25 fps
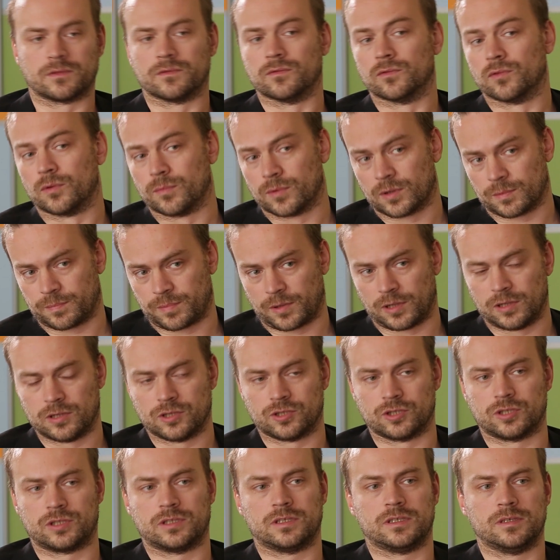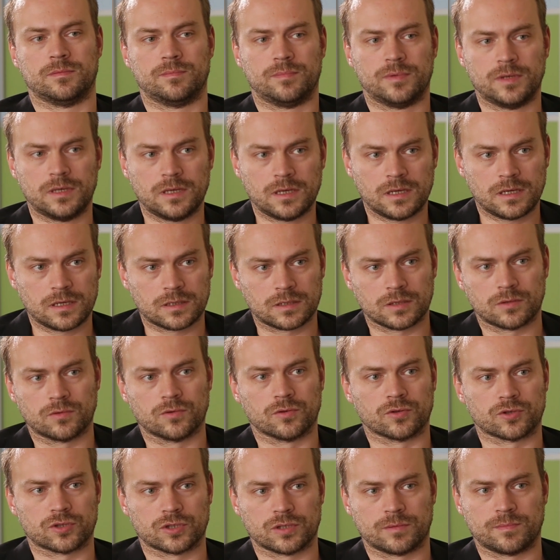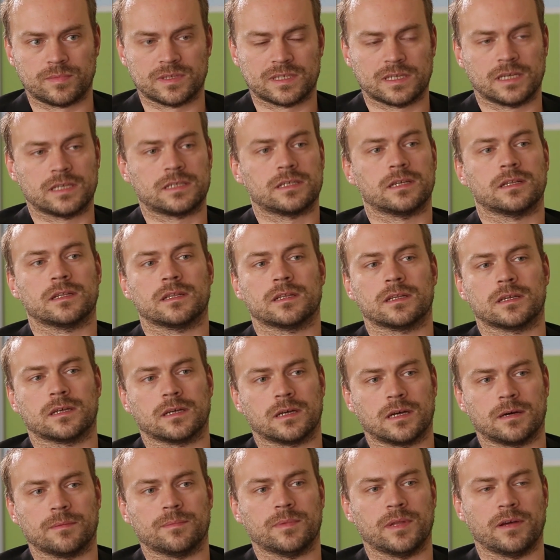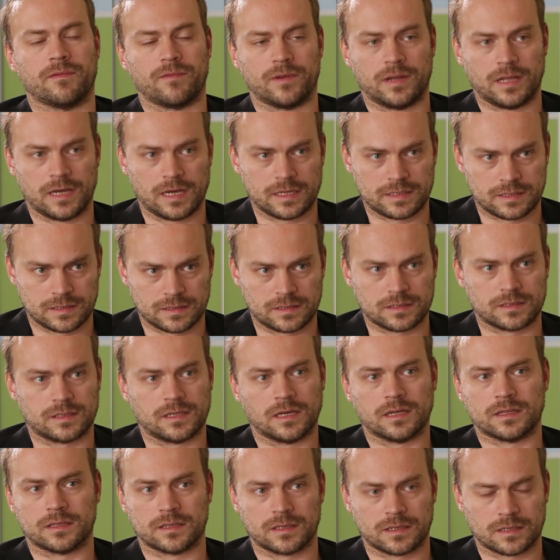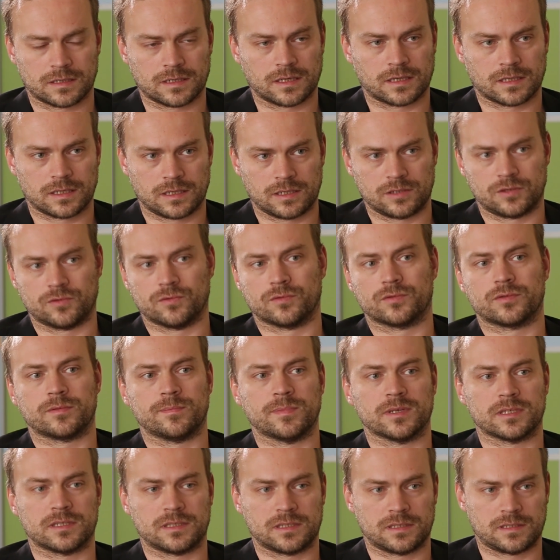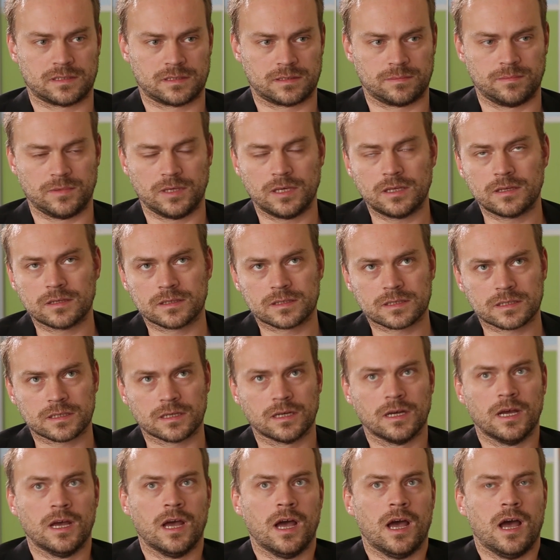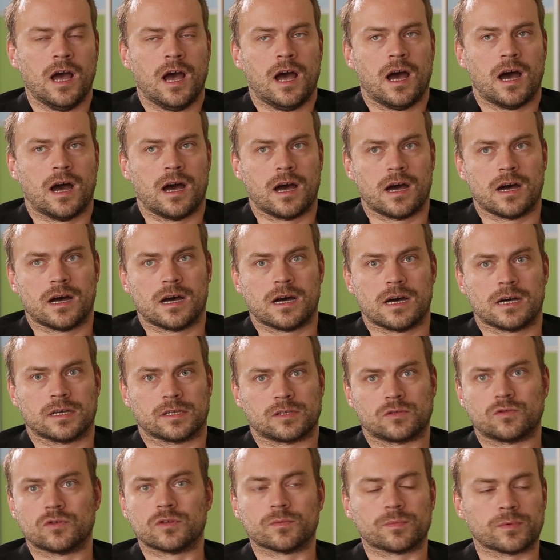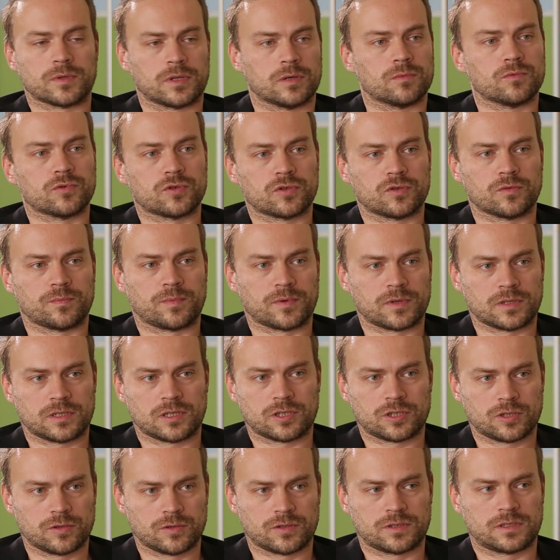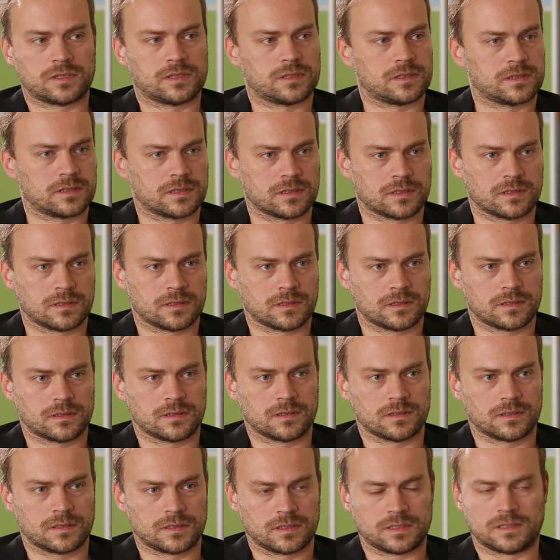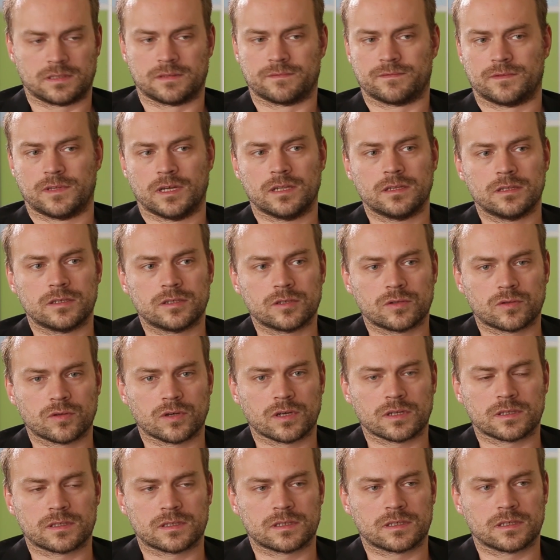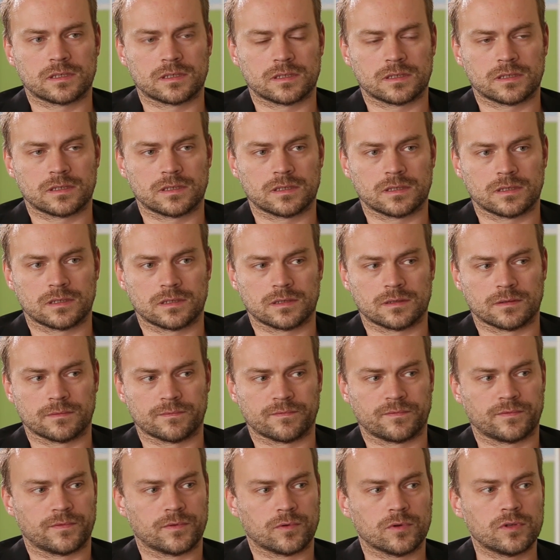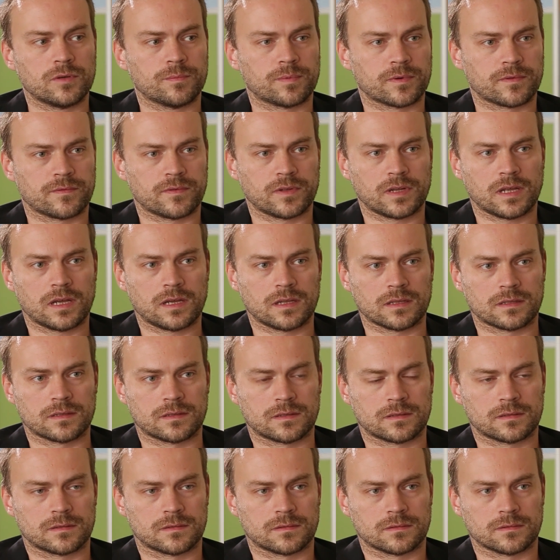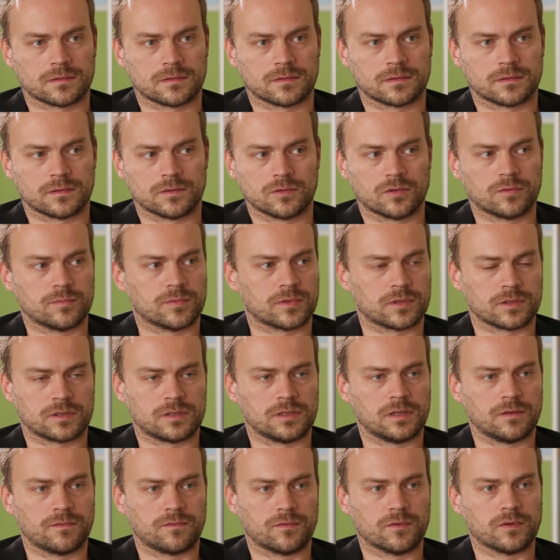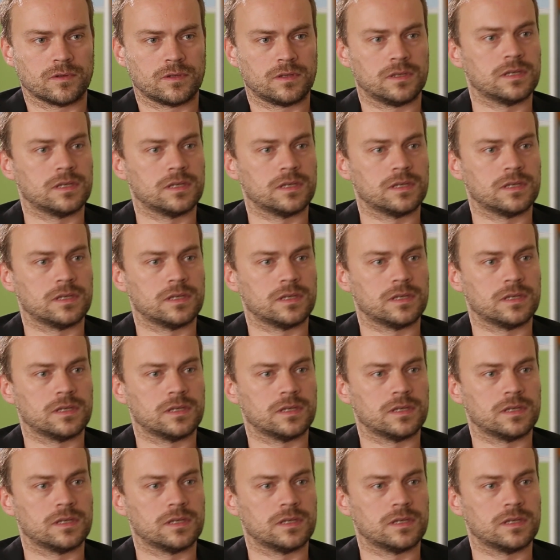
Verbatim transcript: номер принадлежит тебе, и ты должен обязательно обновлять эти данные, когда если он у тебя сменится. А судя по тому, что произошло с, э, в данной ситуации, МФО не проверяет э, номер телефона